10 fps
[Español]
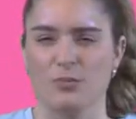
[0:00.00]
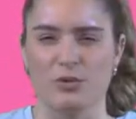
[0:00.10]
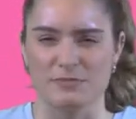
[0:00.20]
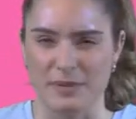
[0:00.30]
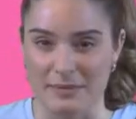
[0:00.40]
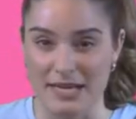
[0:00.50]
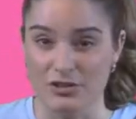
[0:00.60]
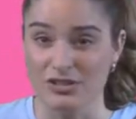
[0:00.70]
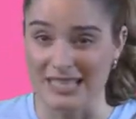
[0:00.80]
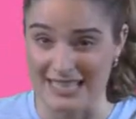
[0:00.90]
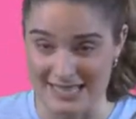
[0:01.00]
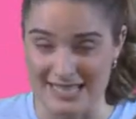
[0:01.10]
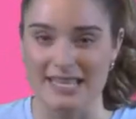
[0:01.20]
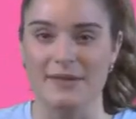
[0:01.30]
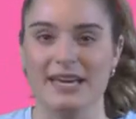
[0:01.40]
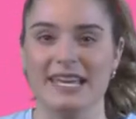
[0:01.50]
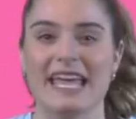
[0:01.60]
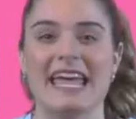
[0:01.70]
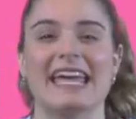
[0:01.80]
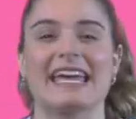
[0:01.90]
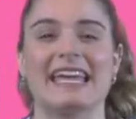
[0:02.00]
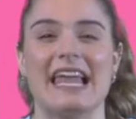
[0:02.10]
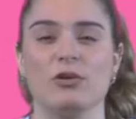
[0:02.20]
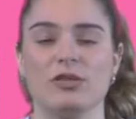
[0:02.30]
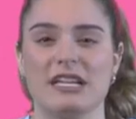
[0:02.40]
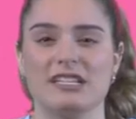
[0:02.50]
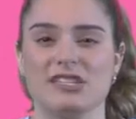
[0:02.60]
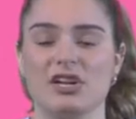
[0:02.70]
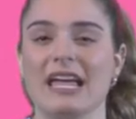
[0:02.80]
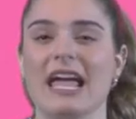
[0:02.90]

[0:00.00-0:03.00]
Pues primero tenéis que saber que la luz del sol